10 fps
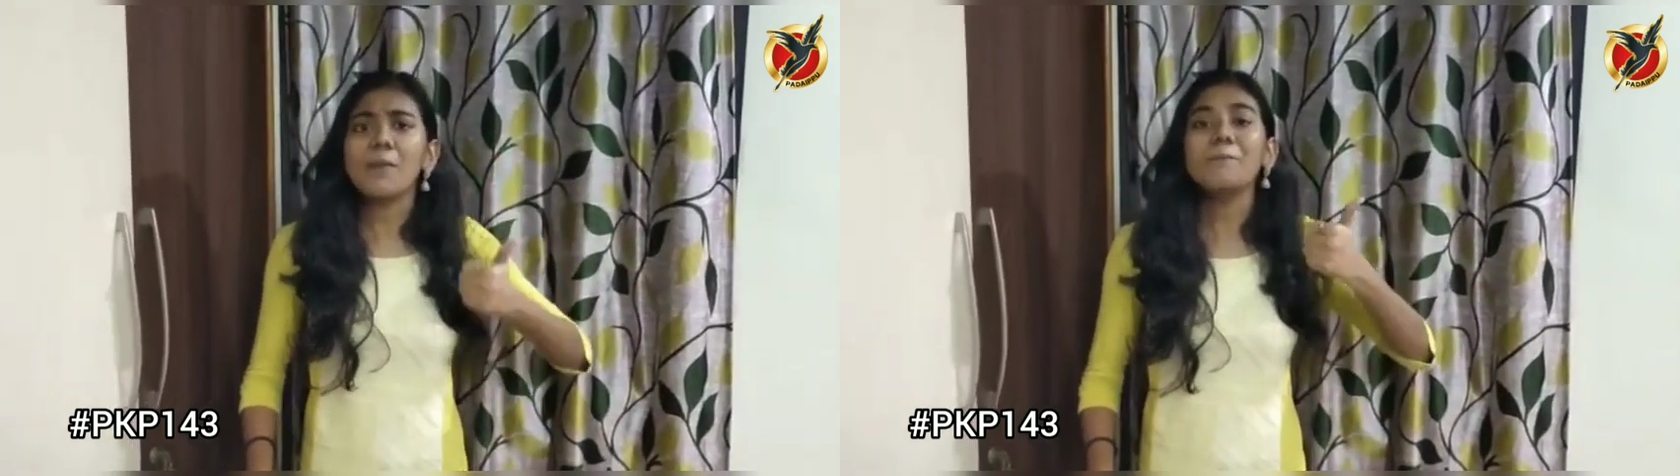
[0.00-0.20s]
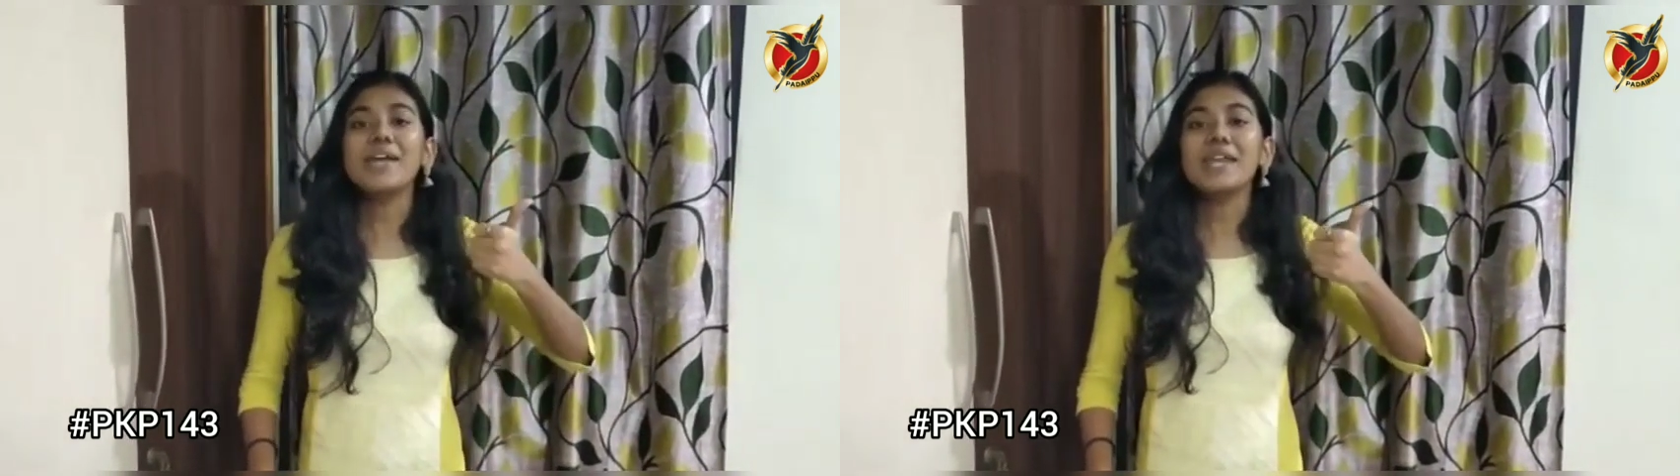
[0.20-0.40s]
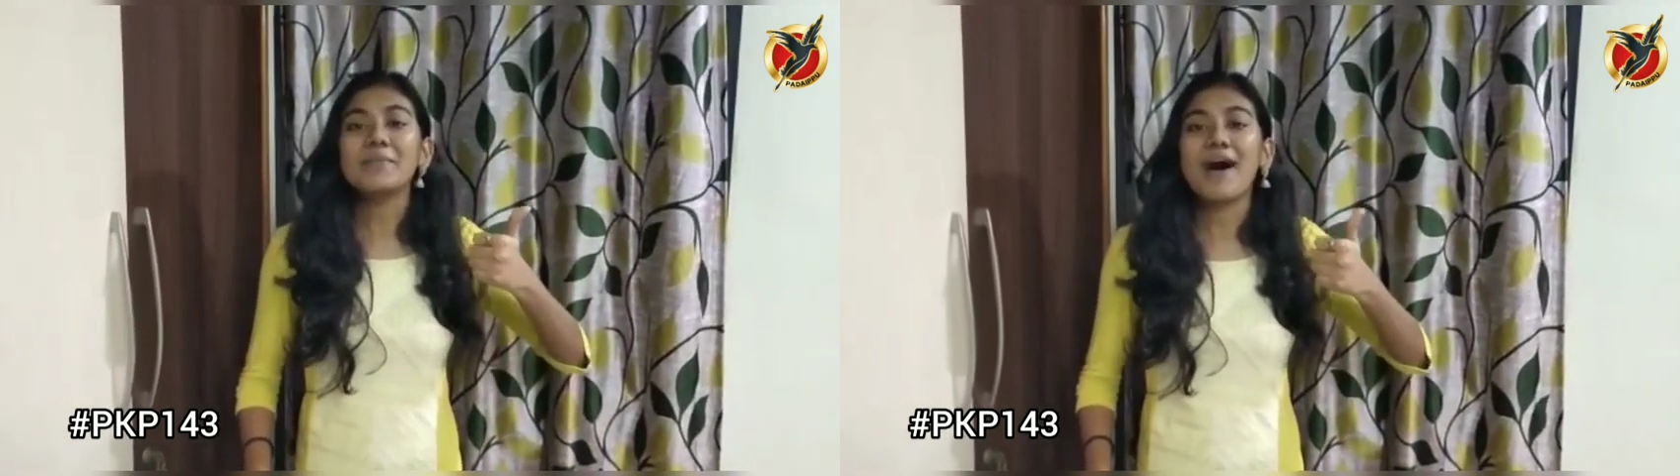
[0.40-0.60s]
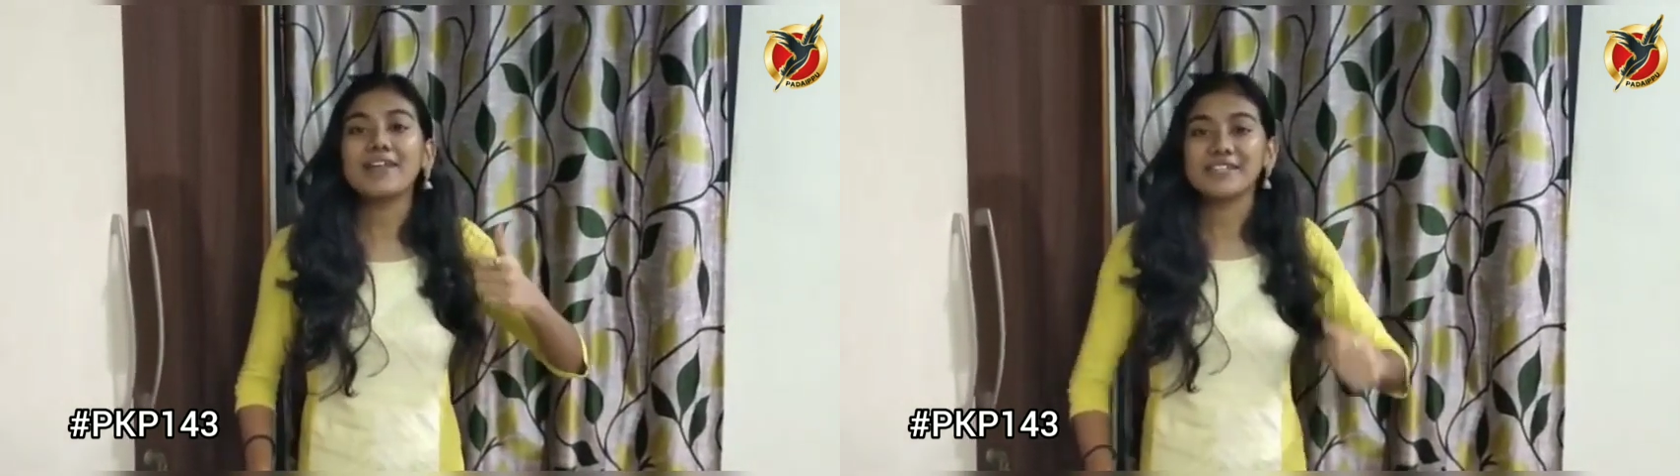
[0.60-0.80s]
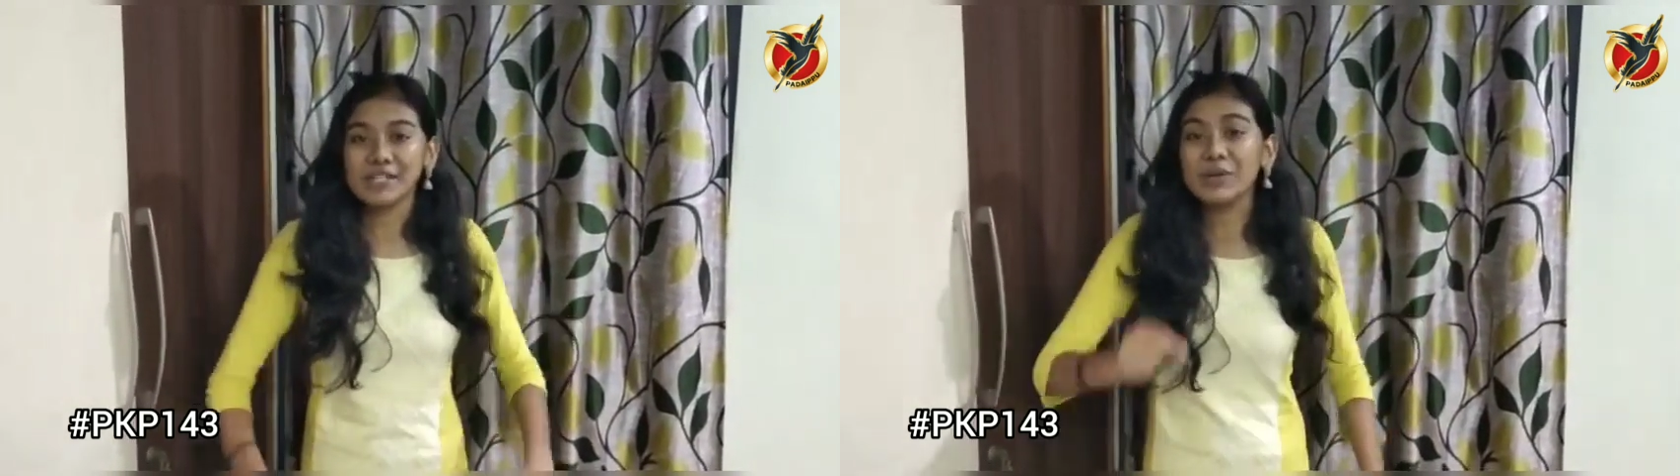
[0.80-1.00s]

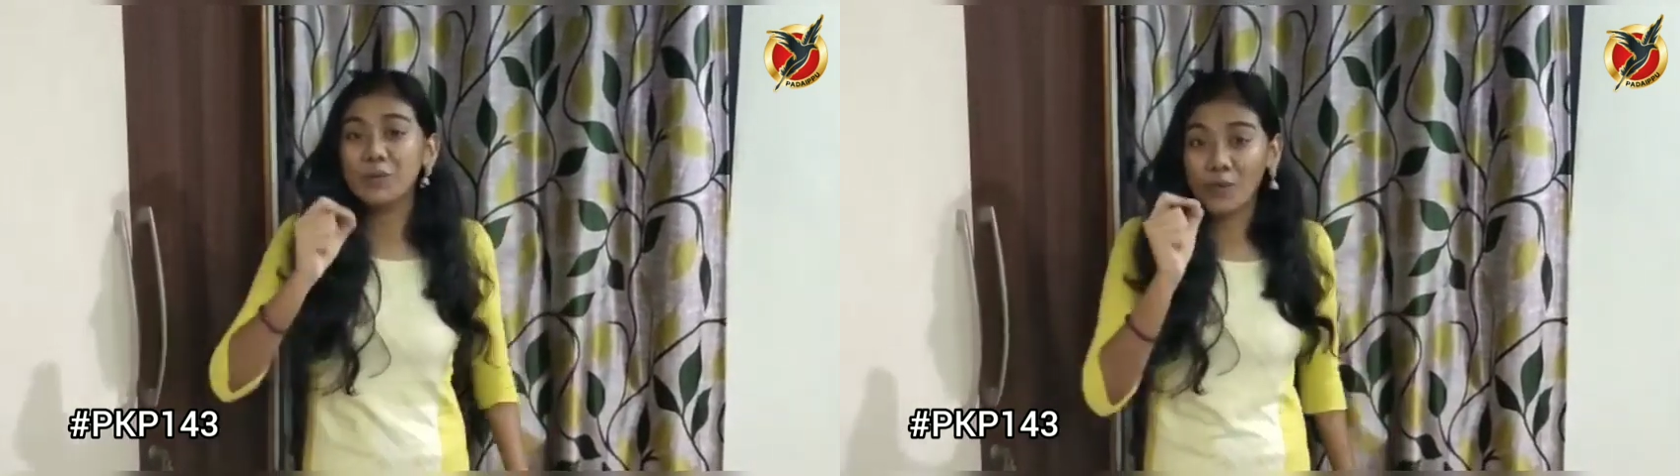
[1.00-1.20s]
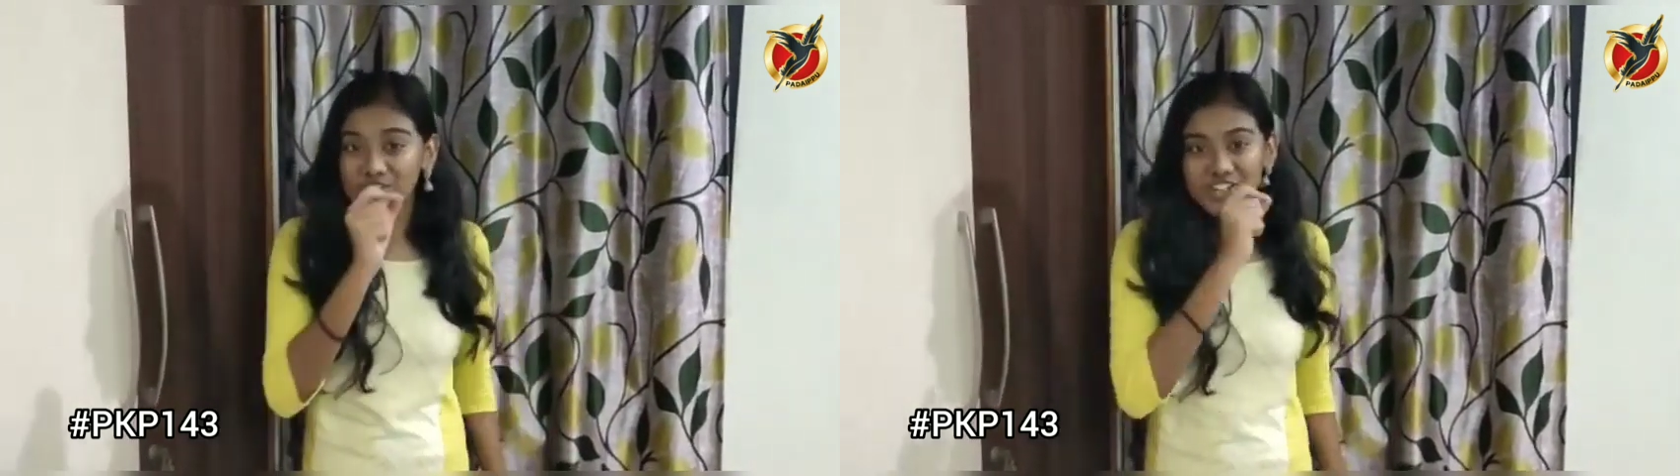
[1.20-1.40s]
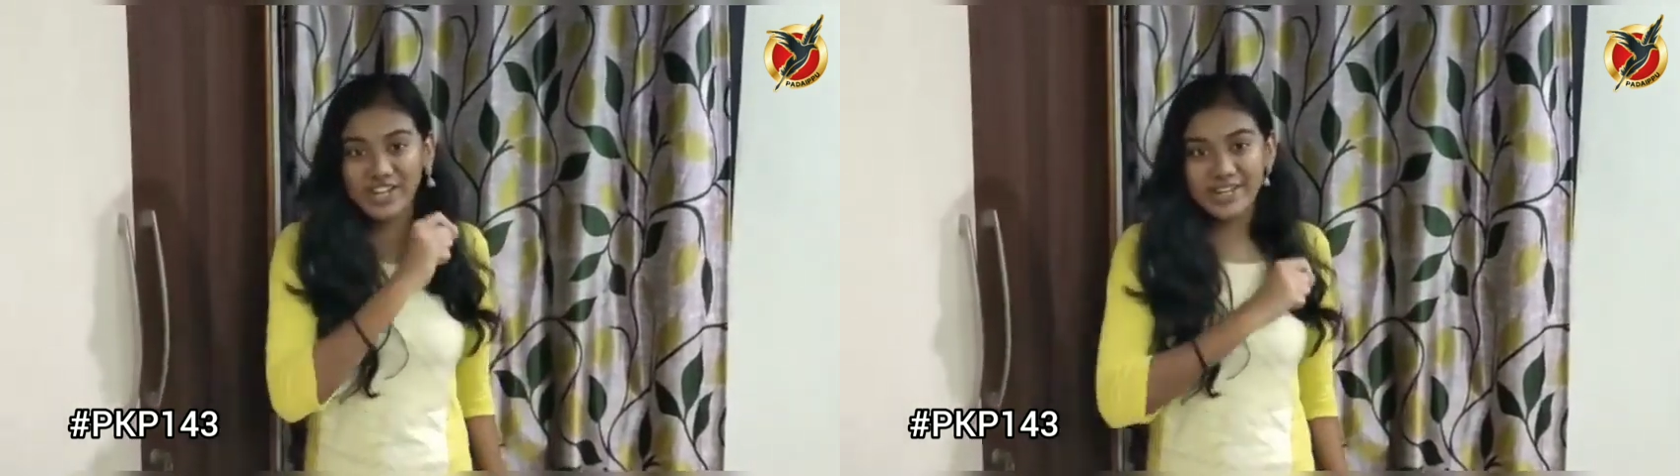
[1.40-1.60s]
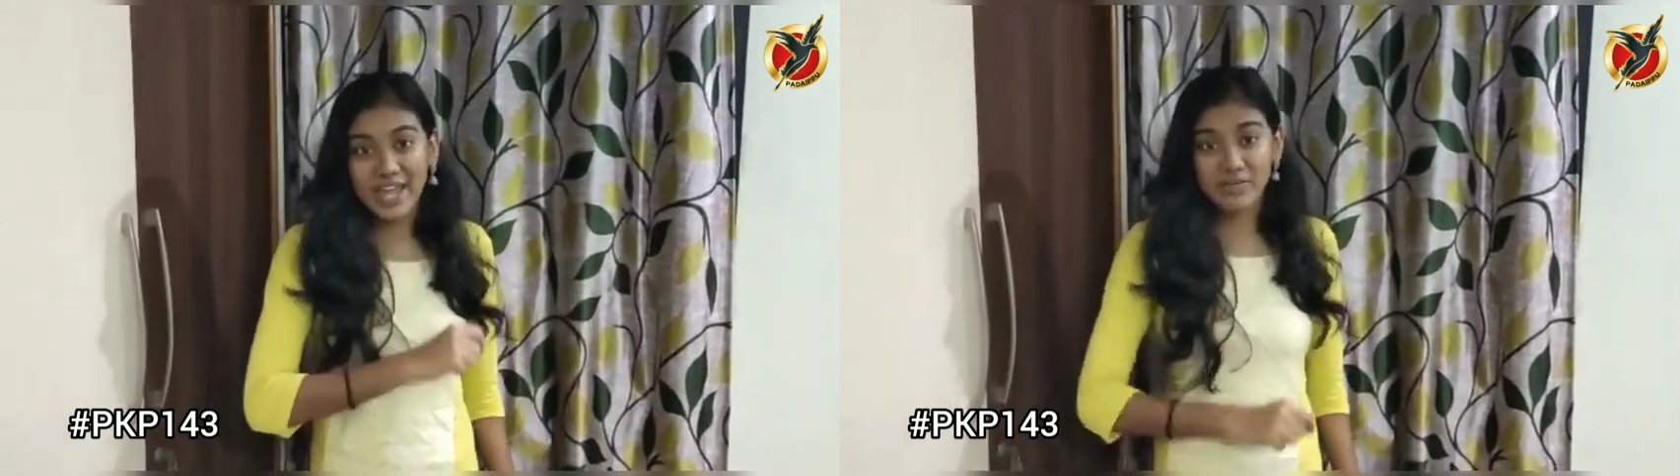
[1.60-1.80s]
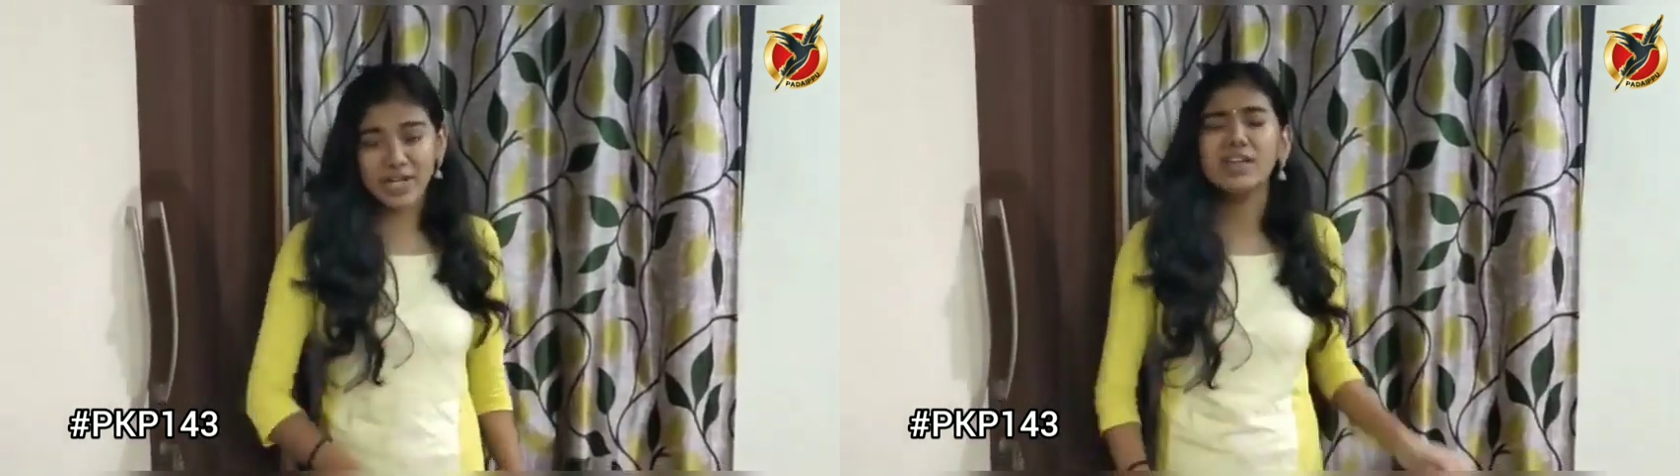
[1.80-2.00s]
கம்பீரமானது ஒற்றை
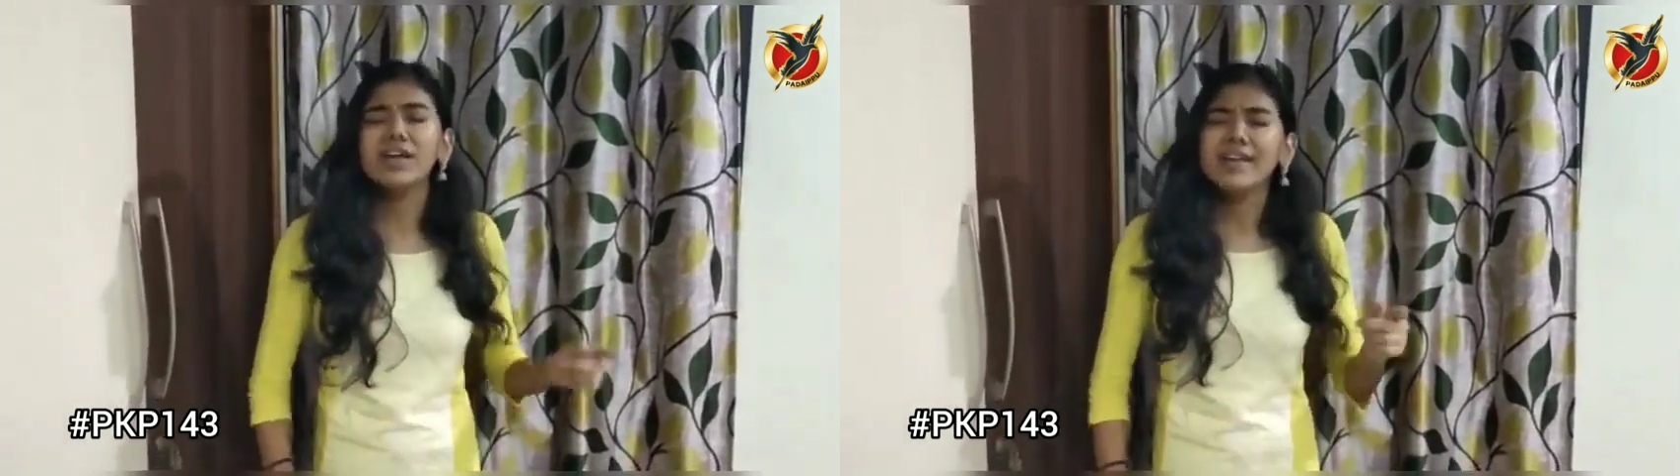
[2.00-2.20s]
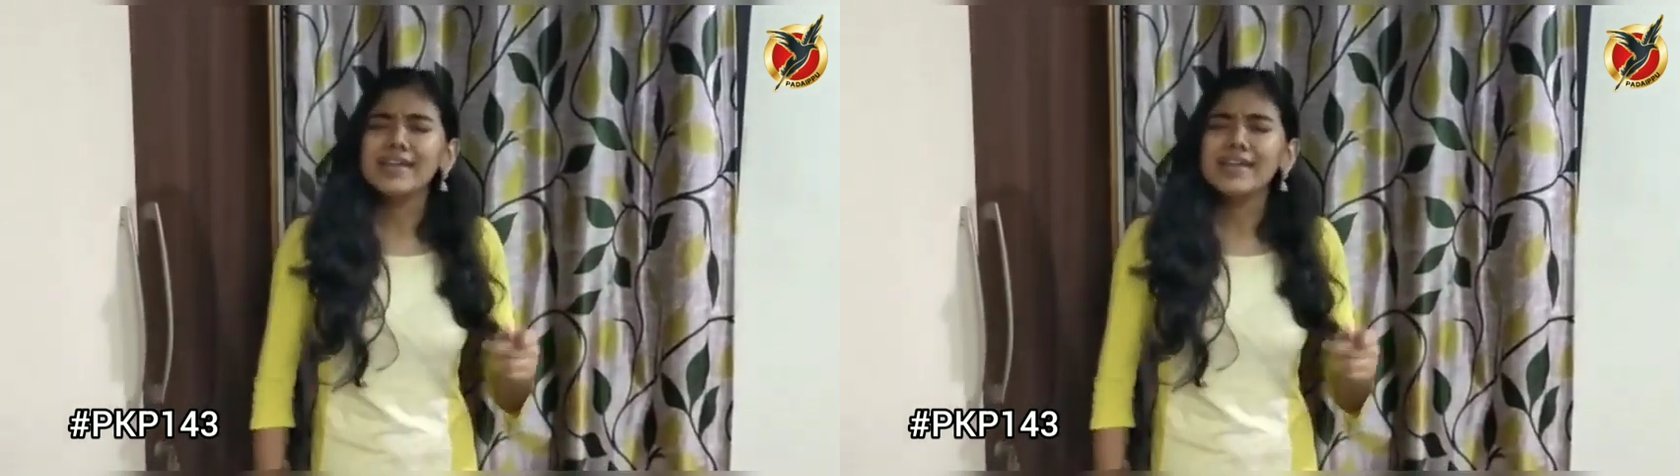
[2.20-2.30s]
நேர்வழி